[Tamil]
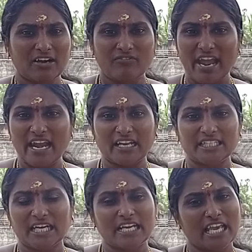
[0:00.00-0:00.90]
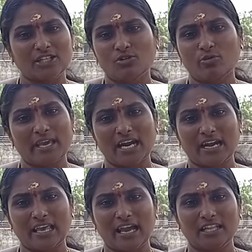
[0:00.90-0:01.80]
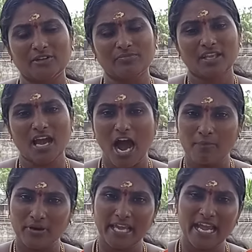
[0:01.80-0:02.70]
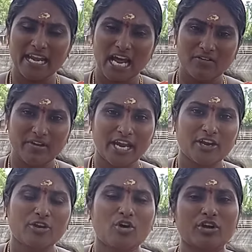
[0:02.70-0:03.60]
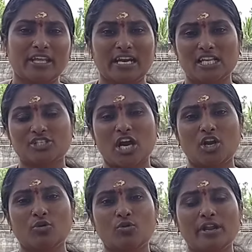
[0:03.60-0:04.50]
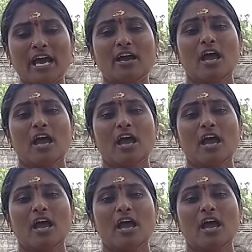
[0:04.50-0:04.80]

எனக்கு வேண்டதுக்குன்னு எதுவுமே கிடையாது அப்படியே நான் வேணும்னு நீ நினச்சாலும் கூட